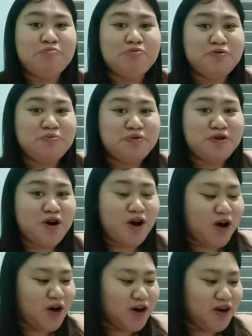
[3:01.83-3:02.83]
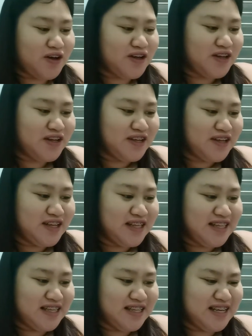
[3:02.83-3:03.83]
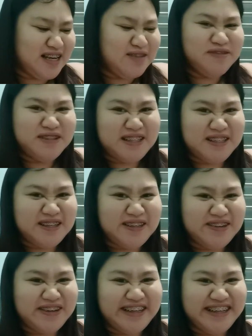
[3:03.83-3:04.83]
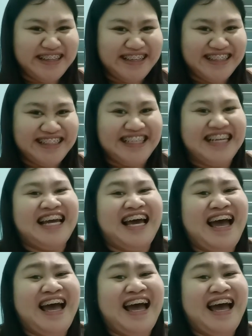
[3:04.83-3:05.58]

nabubuo. Nakalimutan ko yung English.